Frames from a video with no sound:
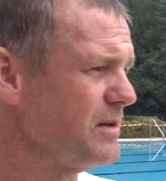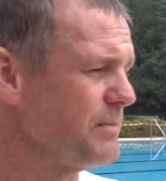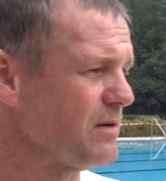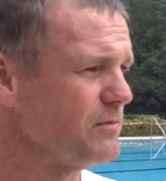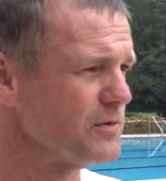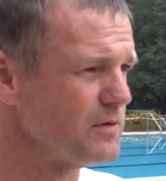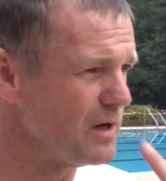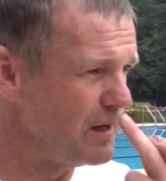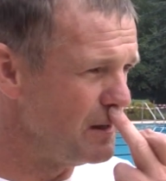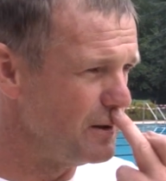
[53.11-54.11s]
Die Becken wurden
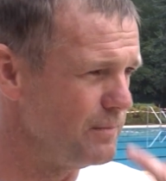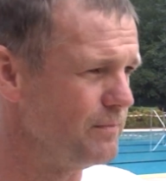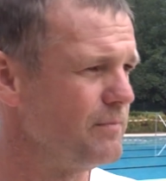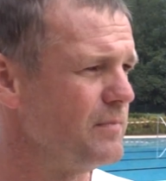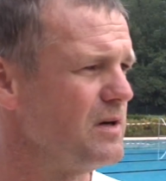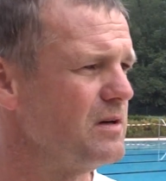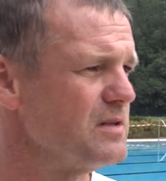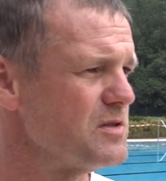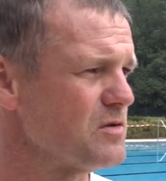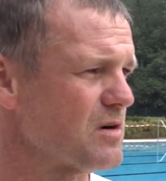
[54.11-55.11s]
alle um
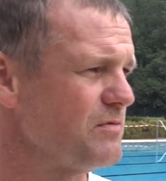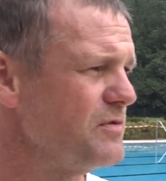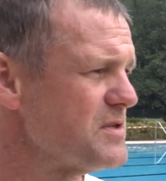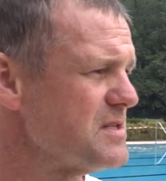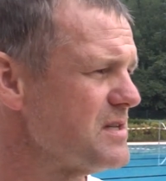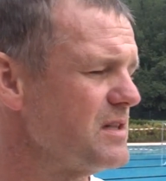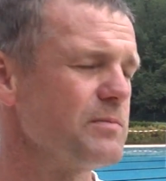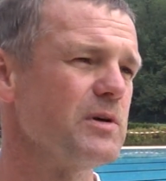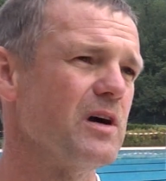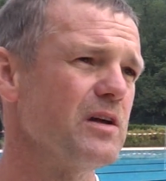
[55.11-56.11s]
ca. 15
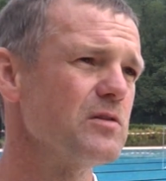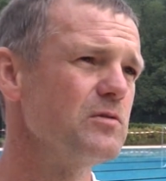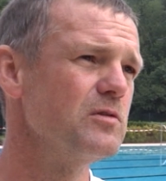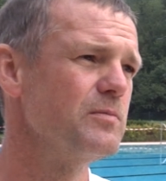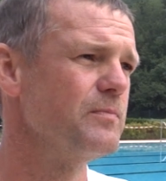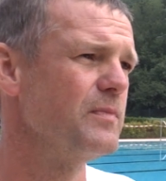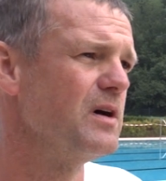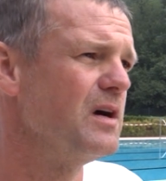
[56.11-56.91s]
cm angehoben.